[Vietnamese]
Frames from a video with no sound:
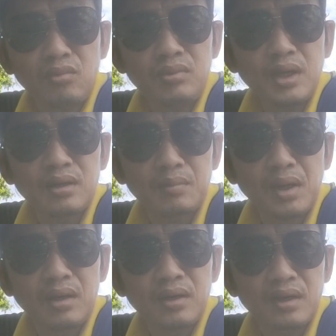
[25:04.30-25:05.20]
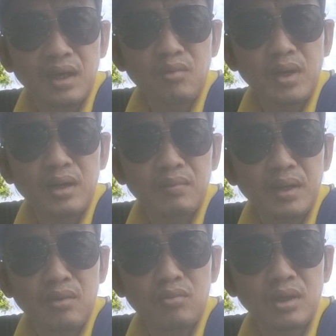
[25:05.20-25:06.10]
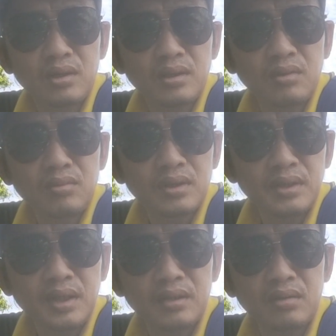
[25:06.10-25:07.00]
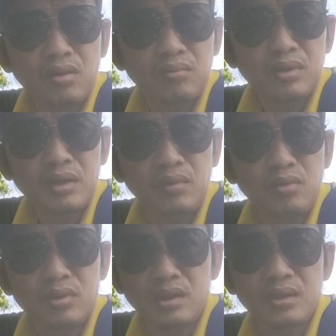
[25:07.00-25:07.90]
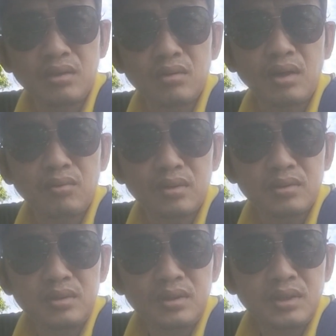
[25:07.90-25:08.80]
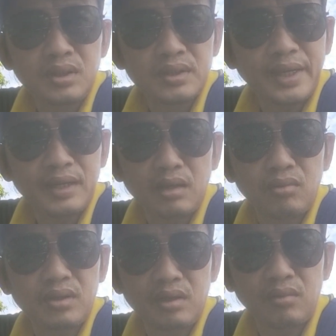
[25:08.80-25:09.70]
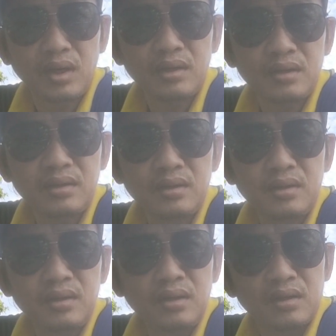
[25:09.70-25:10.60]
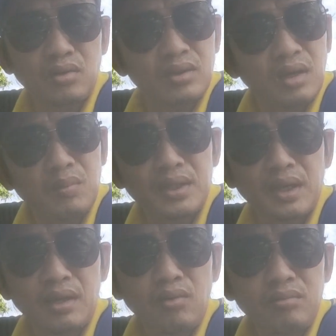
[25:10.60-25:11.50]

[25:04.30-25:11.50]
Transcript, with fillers: cũng rất là mừng rất là khả quan đó bạn uống thử đó nghe người ta đồn cũng hay quá uống thử giai đoạn đầu đó tháng đầu là thấy khỏe đó nội cháu bên nhà